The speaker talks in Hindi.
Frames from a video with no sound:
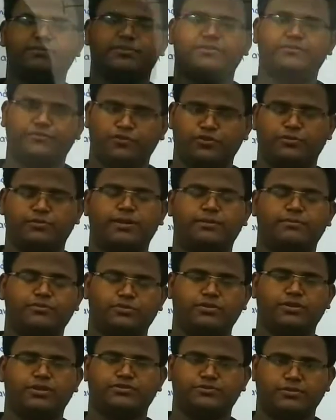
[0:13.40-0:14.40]
नंबर फोर में आप
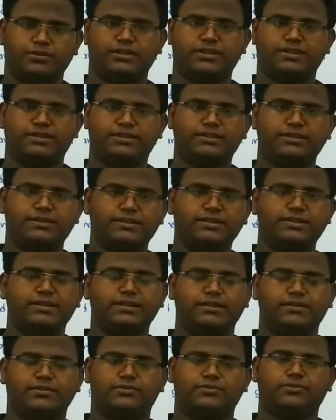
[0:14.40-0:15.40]
लोगों का स्वागत है
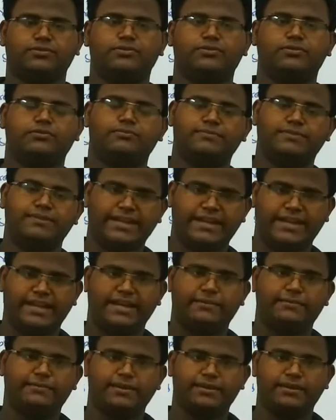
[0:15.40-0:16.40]
तो
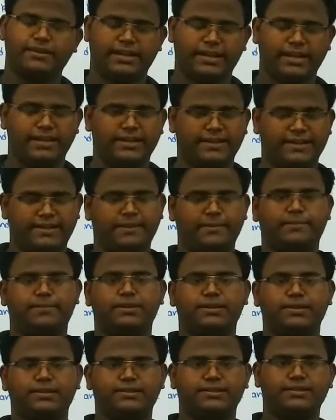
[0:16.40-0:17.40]
एक बार एक रिकैप
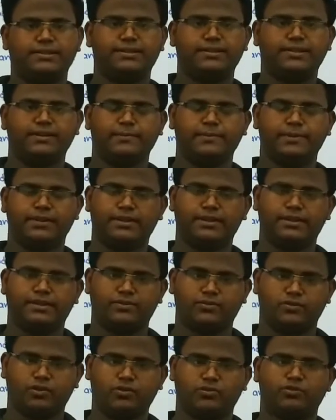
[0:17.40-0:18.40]
ले लेते हैं कि हमने
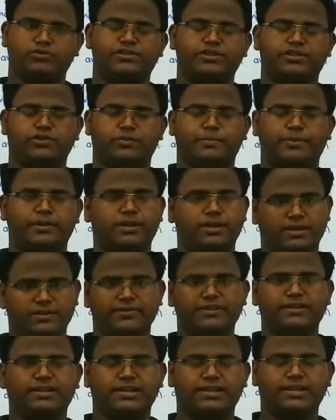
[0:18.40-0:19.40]
कौन कौन से टॉपिक
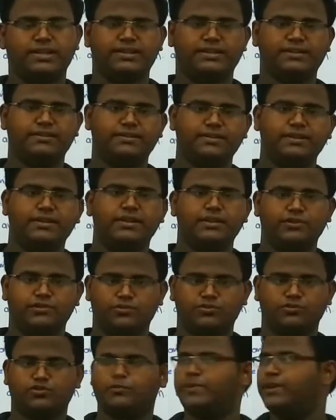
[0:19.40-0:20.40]
कवर कर लिए हैं
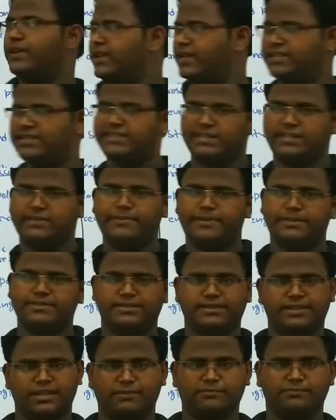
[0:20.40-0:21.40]
तो उसको मैंने लिख दिया है पहले
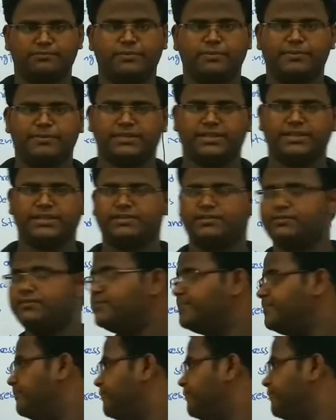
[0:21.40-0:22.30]
से आप मैं बता देता हूँ